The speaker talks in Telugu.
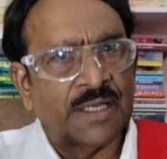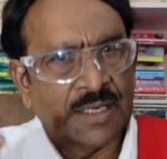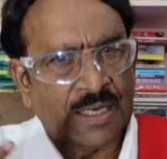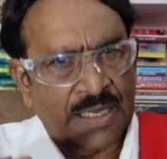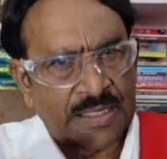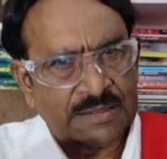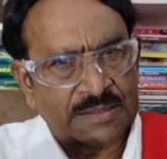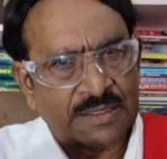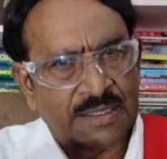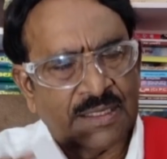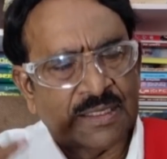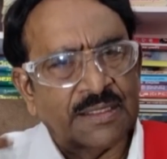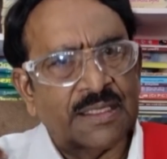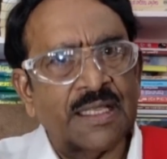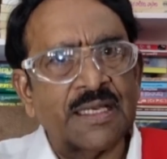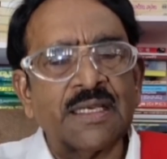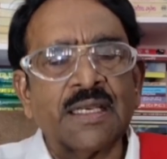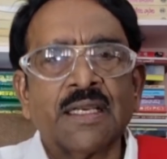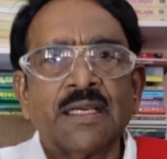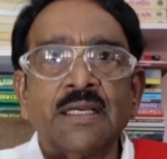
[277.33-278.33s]
రాస్తారా
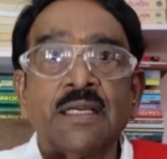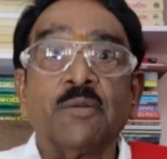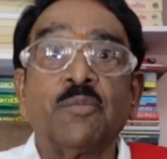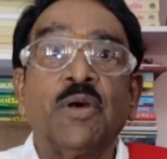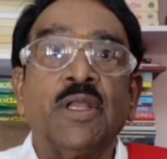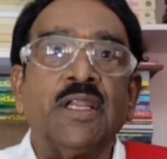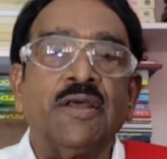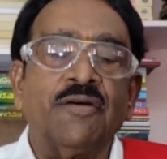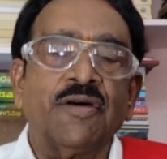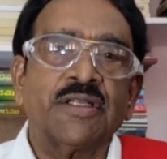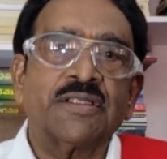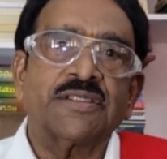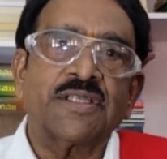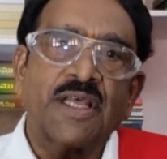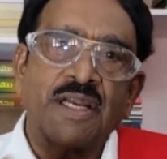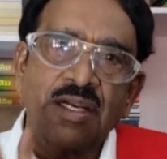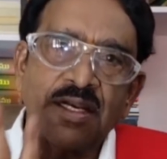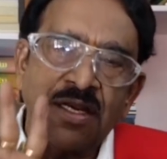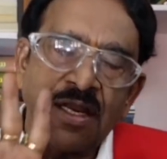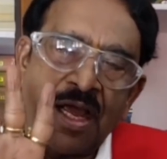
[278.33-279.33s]
దానికంటే బలేవారు
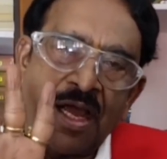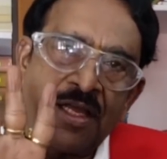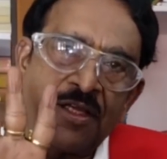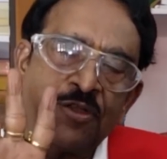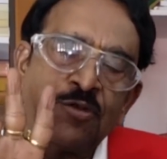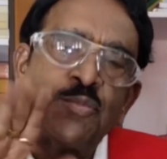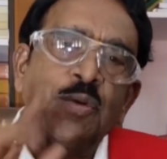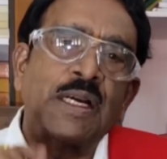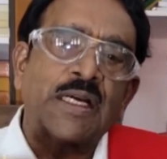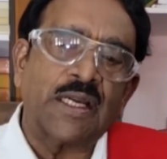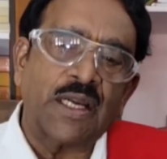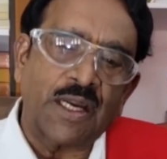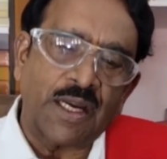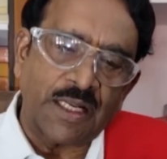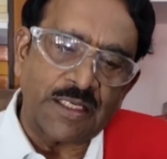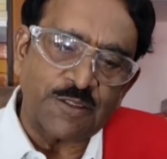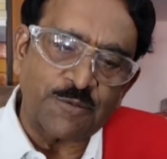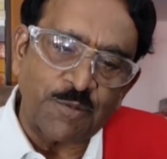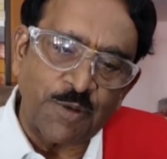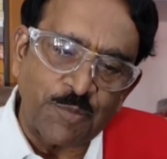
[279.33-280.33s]
సార్ అని ఐదు మాటలు
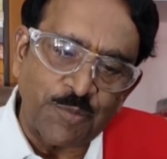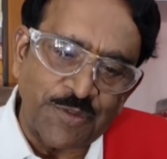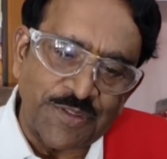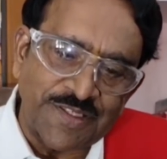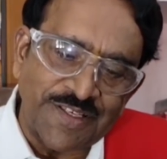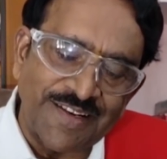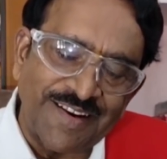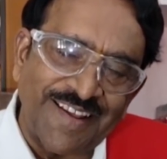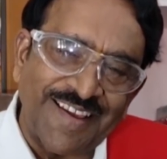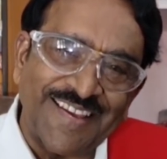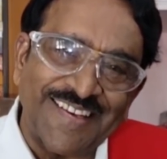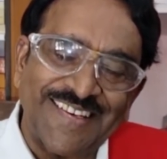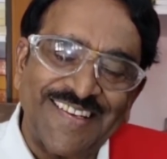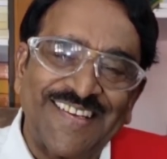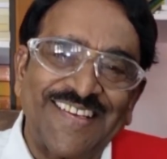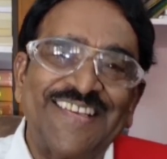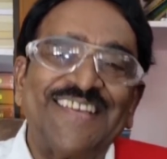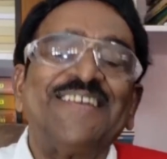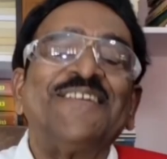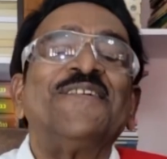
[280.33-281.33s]
రాసి పంపించాను
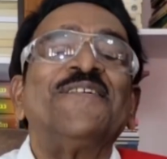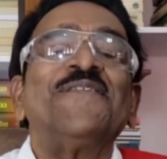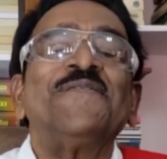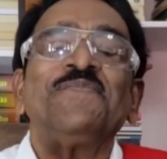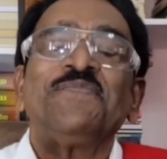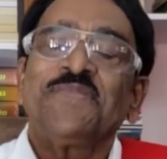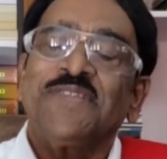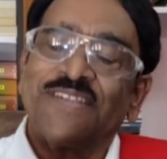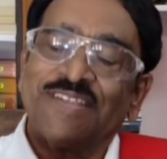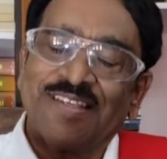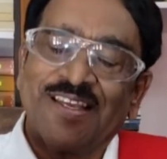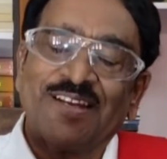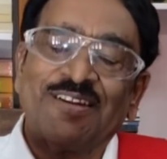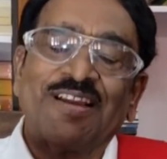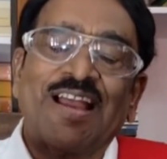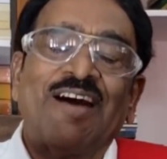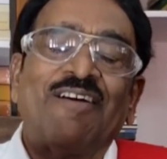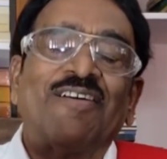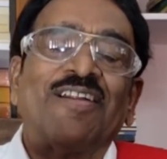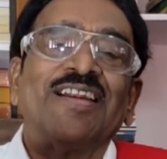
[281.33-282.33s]
ఆయనకి సార్
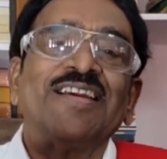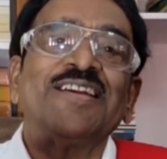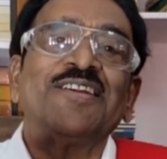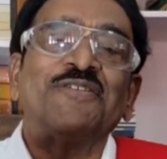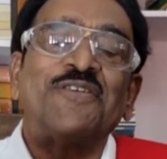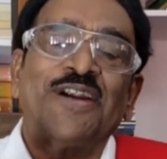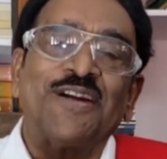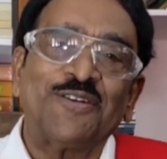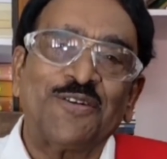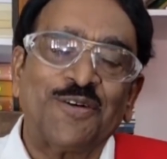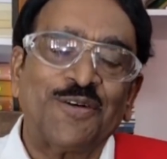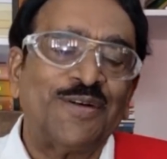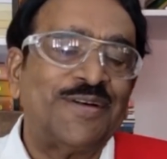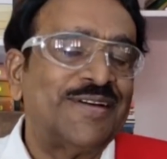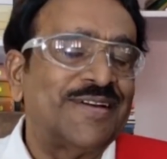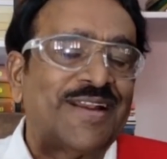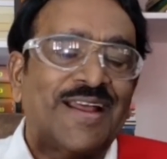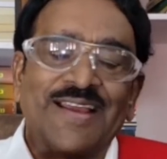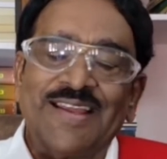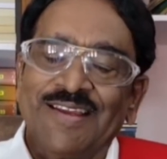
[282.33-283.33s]
కావాలంటే వాడుకోండి
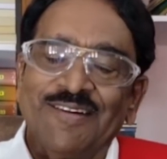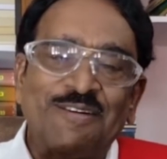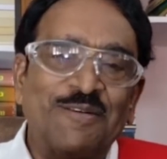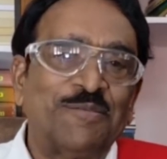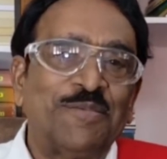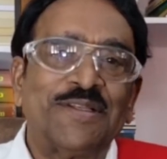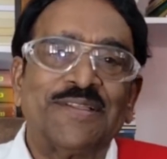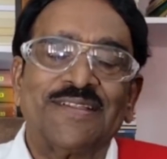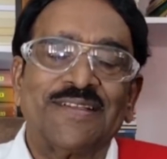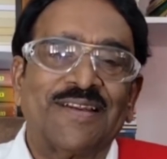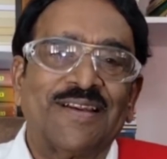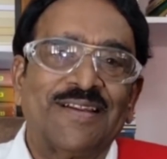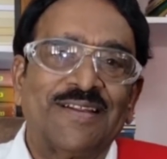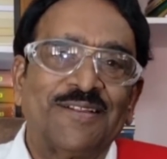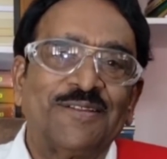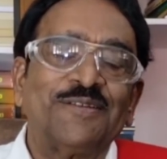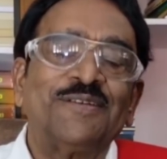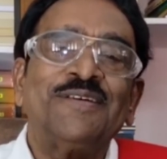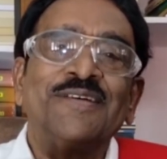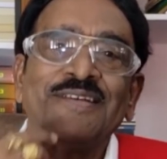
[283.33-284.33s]
నాకేం అభ్యంతరం
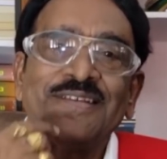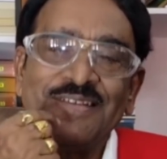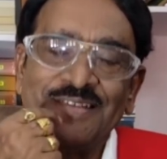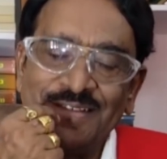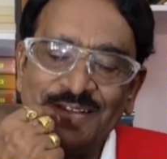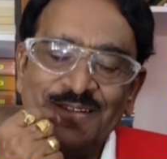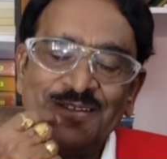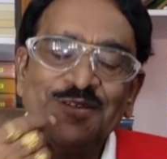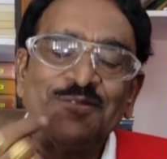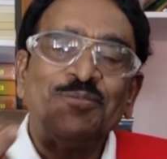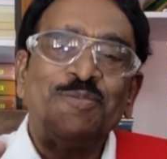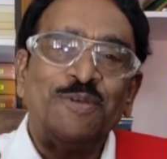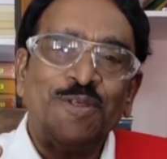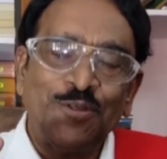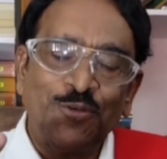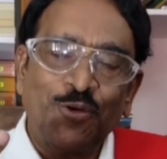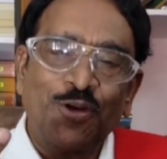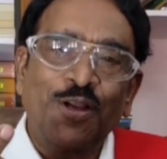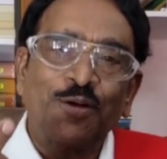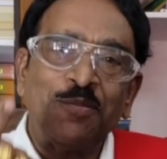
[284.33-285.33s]
లేదు
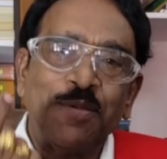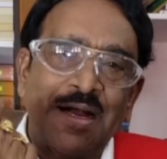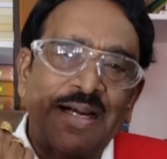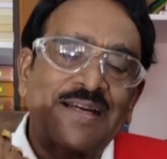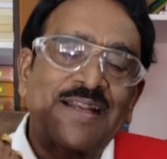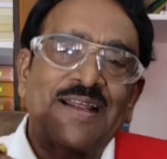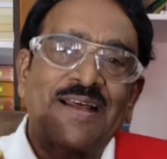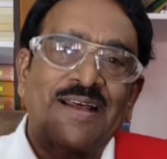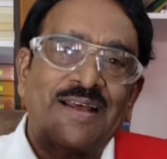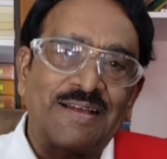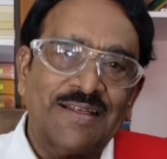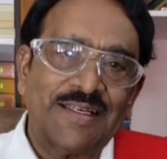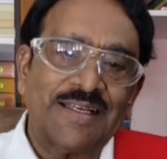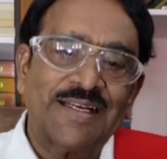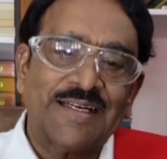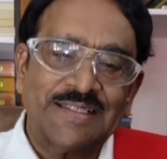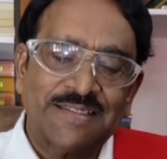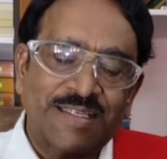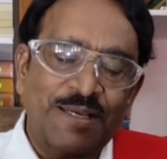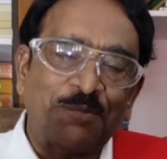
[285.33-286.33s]
మీరు ఒక్క మాట
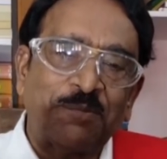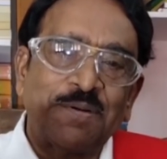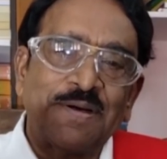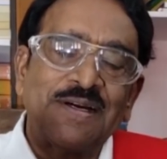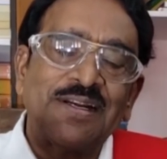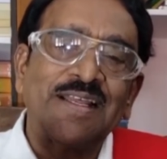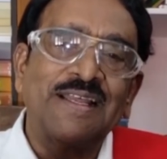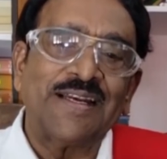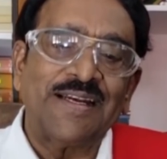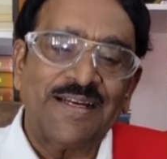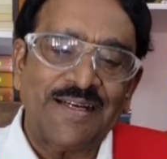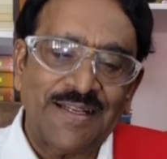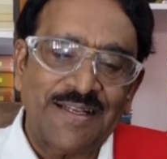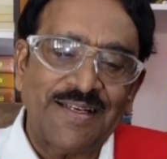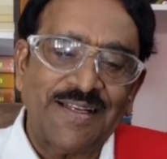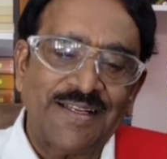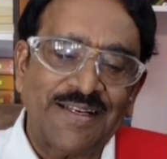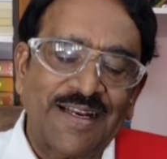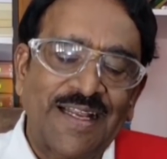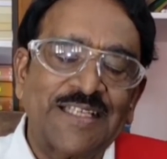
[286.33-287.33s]
ఇక్కడ చెప్పండి అని అంటే
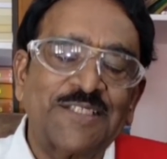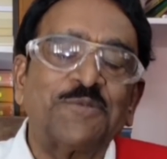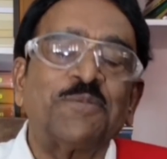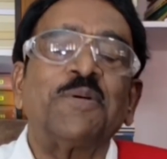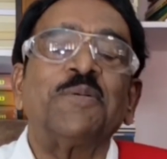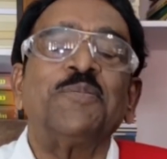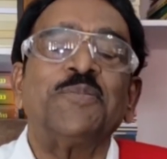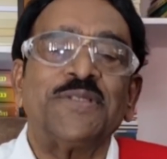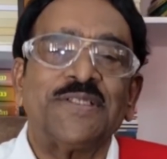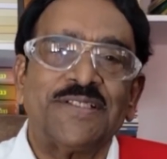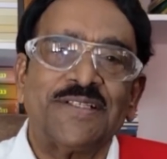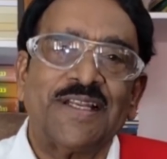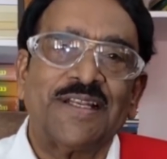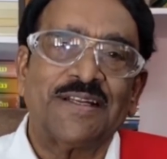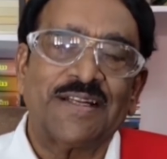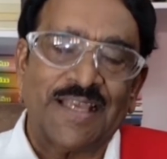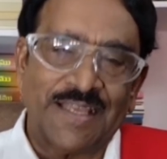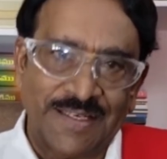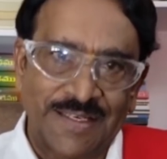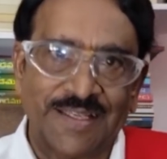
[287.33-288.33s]
నేను రాసి
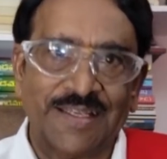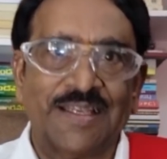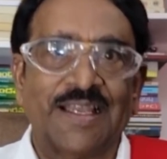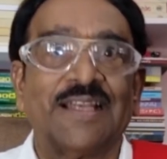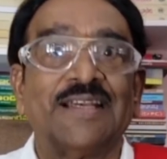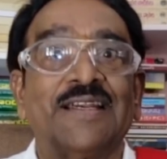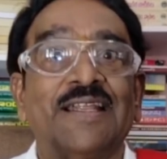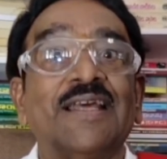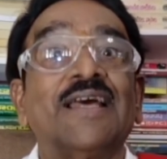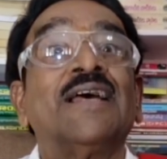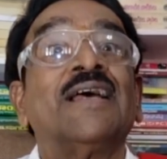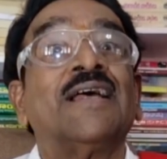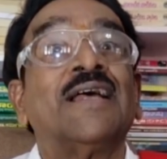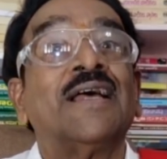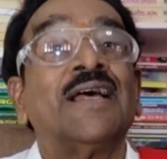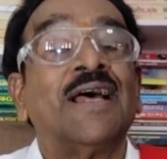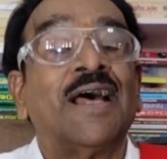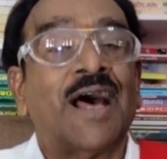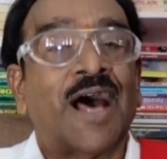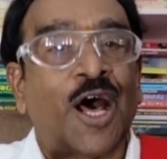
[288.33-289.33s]
పంపించాను ఆయనకి అంటే
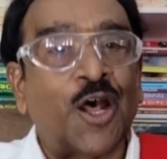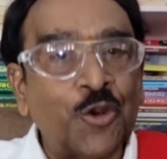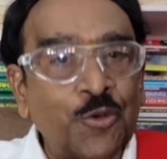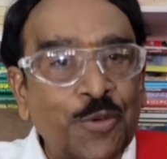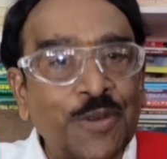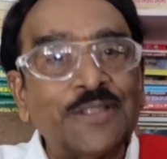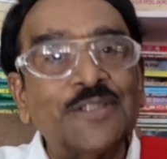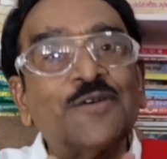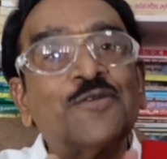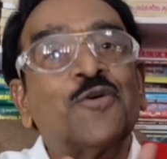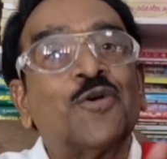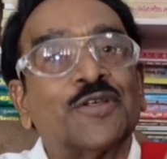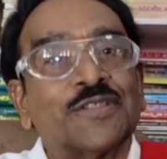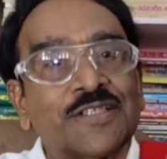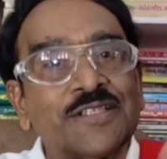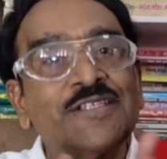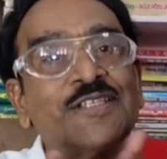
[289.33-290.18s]
అనుబంధం కోసం